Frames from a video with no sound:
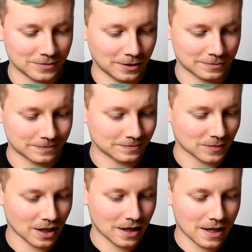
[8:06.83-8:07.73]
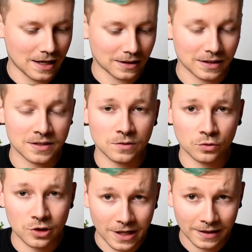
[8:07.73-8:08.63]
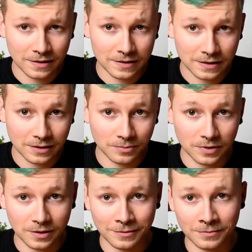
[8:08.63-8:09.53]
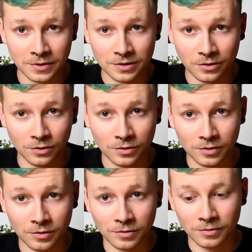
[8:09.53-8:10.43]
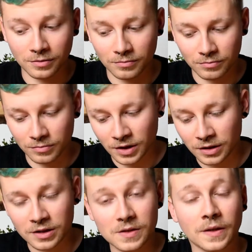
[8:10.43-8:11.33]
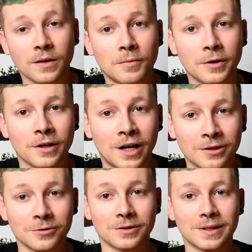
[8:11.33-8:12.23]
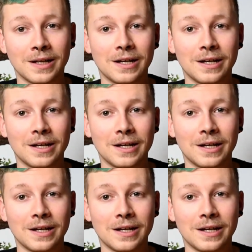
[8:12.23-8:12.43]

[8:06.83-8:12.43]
Ähm, dass es auch Schlechtes gibt, ähm, das könnt ihr na nicht sehen, aber eher anhören,